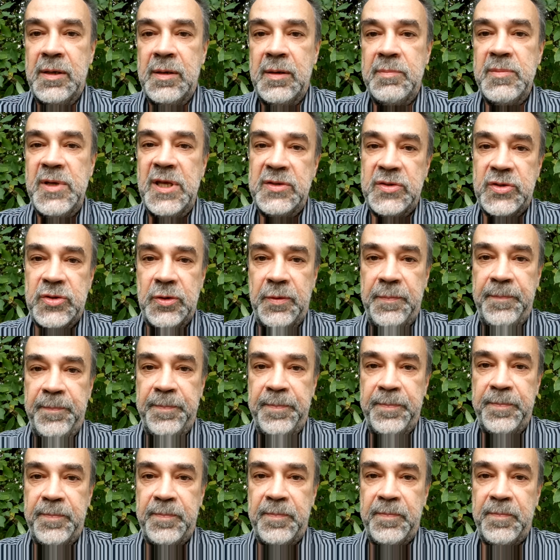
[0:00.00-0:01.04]
Mięso.
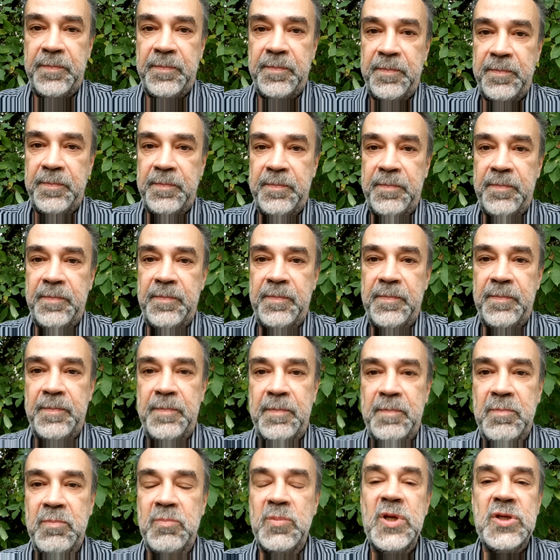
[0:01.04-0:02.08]

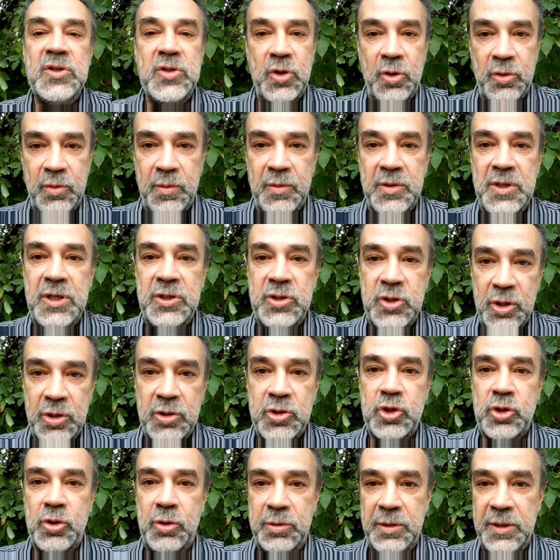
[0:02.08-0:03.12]
Mięso jest
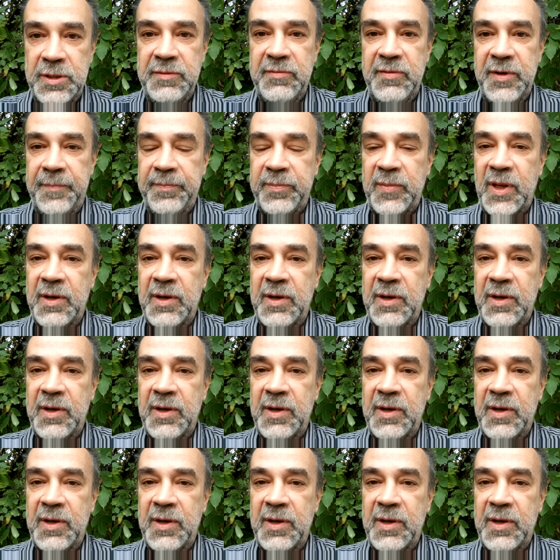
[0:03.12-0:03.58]
szkodliwe.